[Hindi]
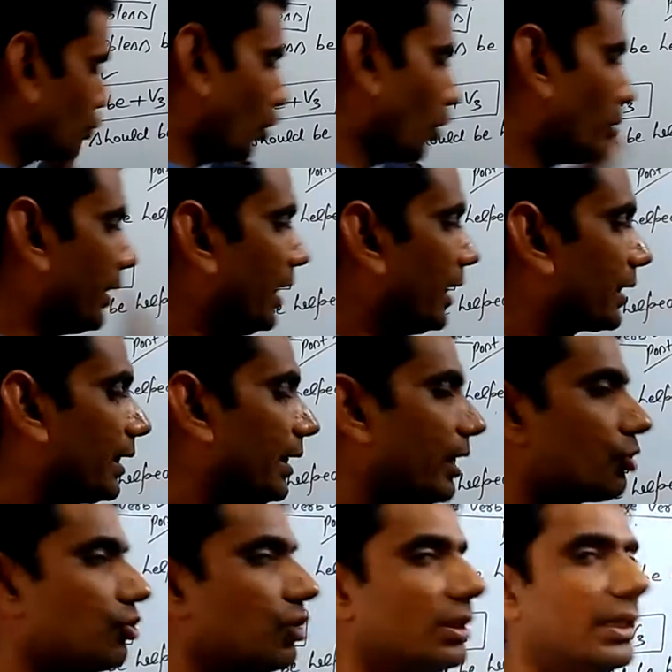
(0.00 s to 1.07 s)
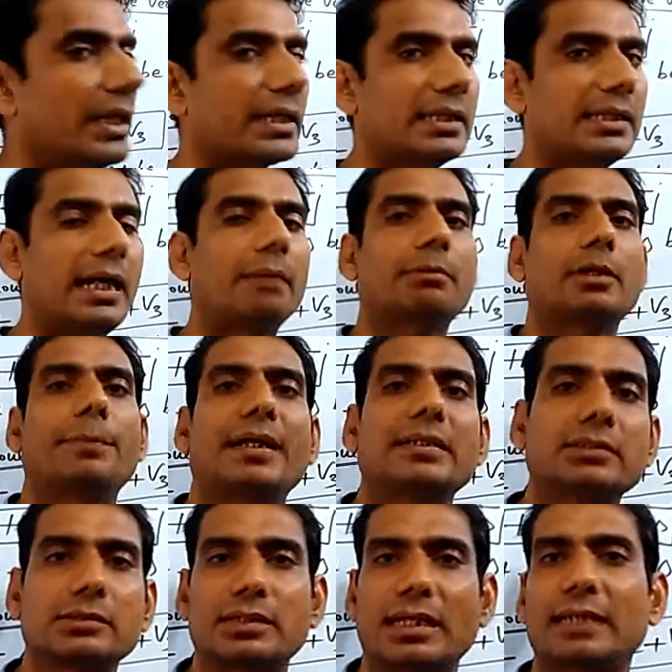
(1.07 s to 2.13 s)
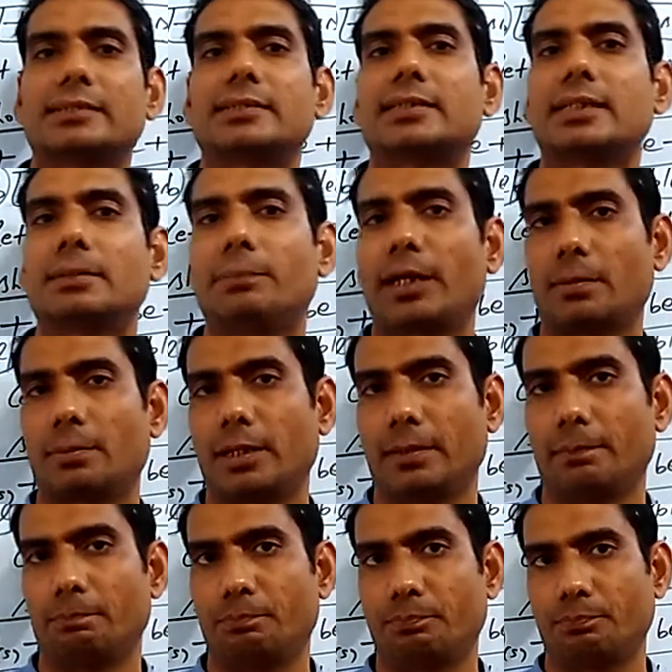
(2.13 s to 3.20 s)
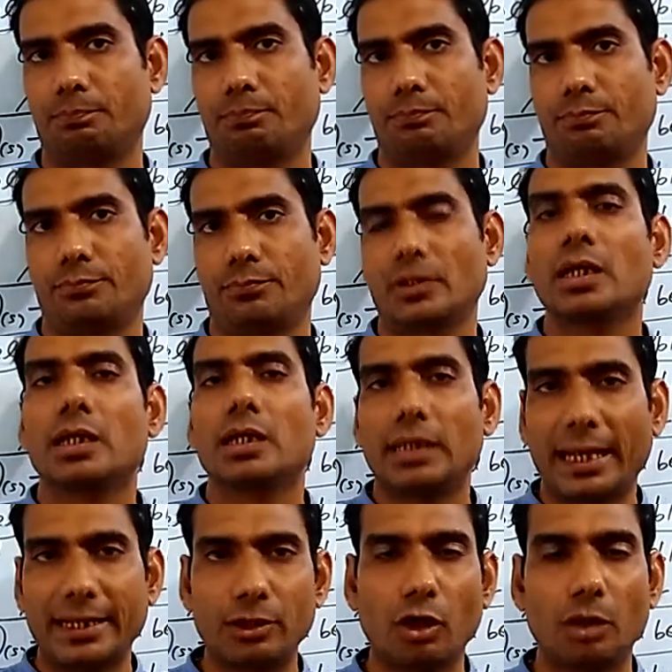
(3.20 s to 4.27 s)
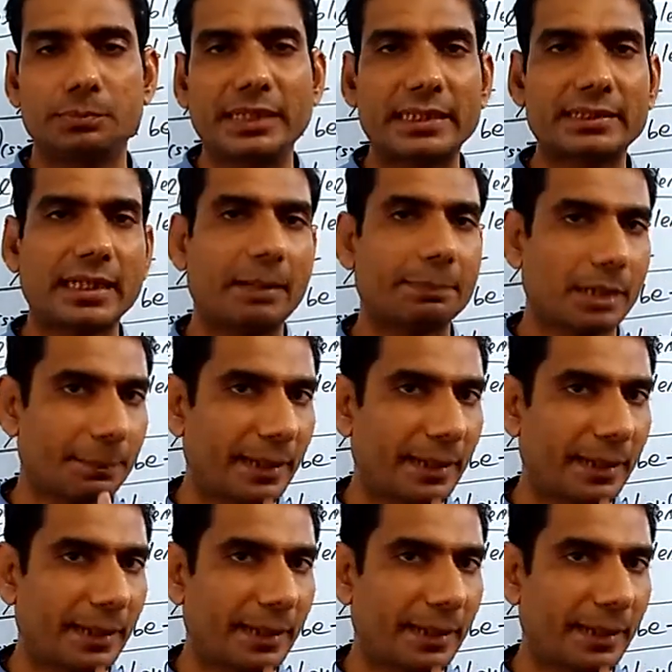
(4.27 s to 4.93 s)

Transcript: दोनों में लेकिन एक चीज है कि आपके पास ट्रांजिटिव वर्ब है यानी ऑब्जेक्ट आपके